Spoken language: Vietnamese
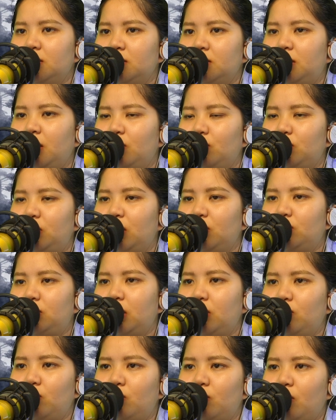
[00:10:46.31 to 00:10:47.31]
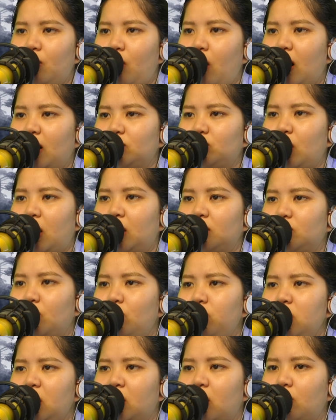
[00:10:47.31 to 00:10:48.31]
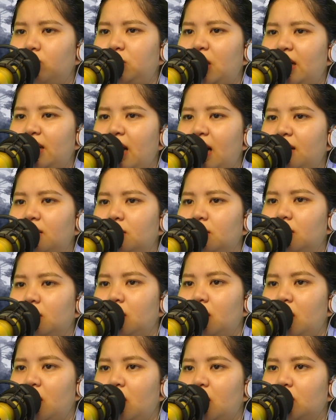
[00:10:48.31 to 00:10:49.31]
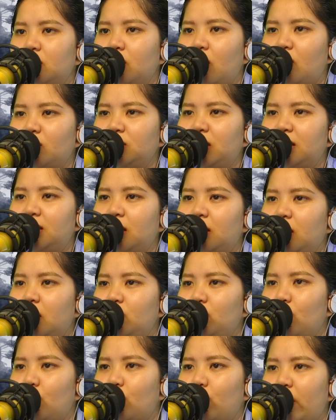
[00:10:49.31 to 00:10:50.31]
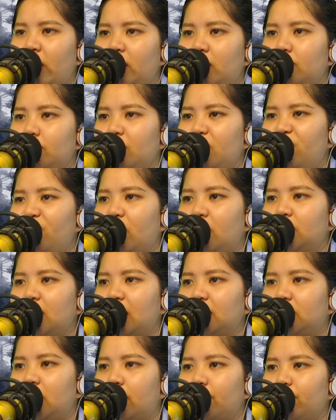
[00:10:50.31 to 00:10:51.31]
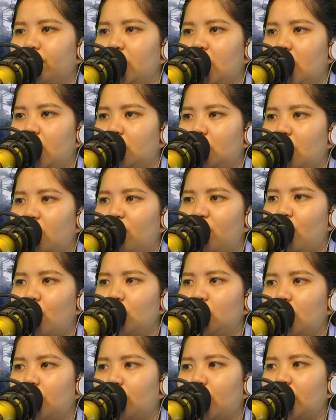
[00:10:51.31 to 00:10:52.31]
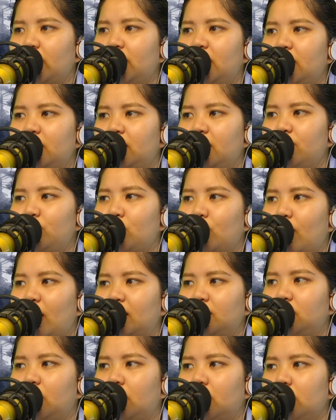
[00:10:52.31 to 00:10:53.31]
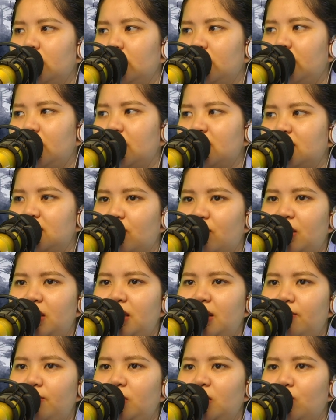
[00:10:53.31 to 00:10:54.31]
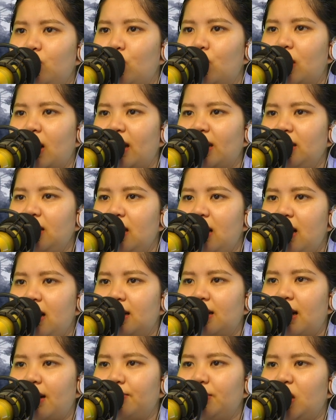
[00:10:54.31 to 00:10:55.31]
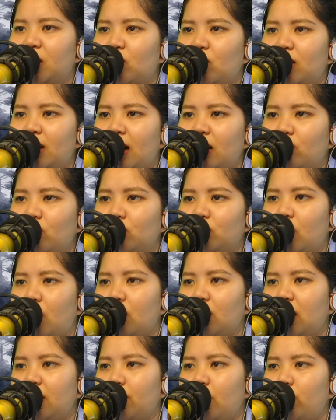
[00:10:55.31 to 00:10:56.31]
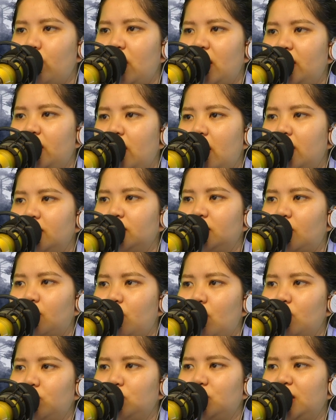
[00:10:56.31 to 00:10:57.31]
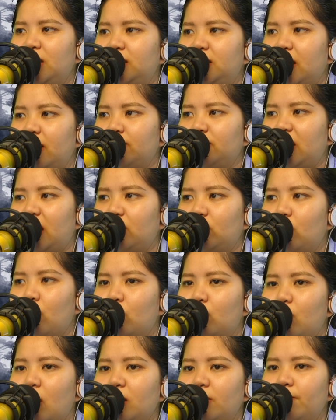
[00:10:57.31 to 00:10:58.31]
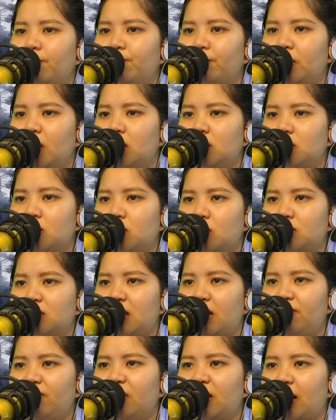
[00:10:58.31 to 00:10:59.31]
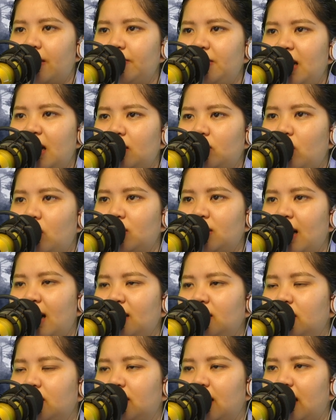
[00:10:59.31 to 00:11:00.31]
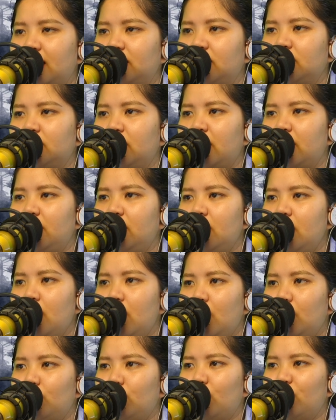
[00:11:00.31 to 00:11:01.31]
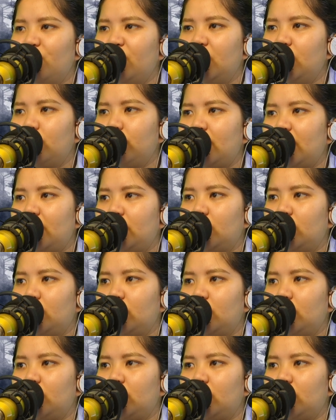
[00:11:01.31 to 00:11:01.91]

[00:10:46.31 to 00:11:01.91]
Thiêu thiêu thiêu, hoàn toàn đúng là không thể ăn. Ngón tay thần linh nôn ẹ, bị phẫn càng đậm, nó vốn không có ý định tiếp tục ăn nữa Nhưng sau khi nếm thử một cái Cảm giác đói khát của nó lại bốc lên Trong bụng truyền ra âm thanh khô quắc So sánh với cảm giác đói khát cực hạn như thế Mùi vị lúc này